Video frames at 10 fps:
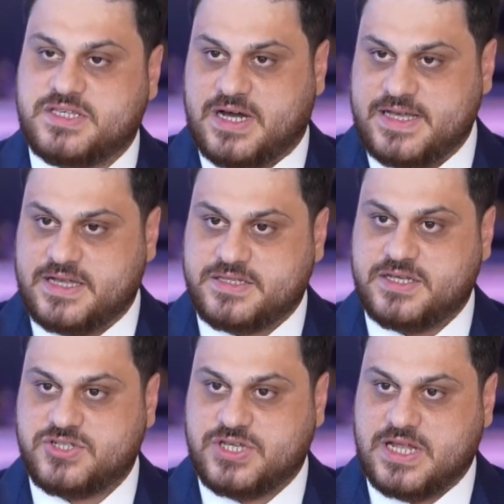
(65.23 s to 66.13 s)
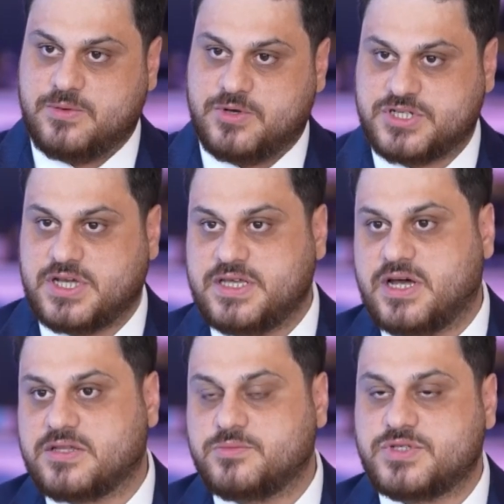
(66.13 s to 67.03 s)
ki Hayati Yazıcı Genel Başkan
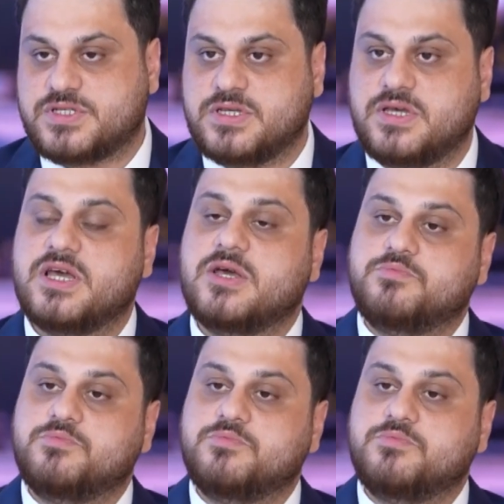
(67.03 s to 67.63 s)
Yardımcısı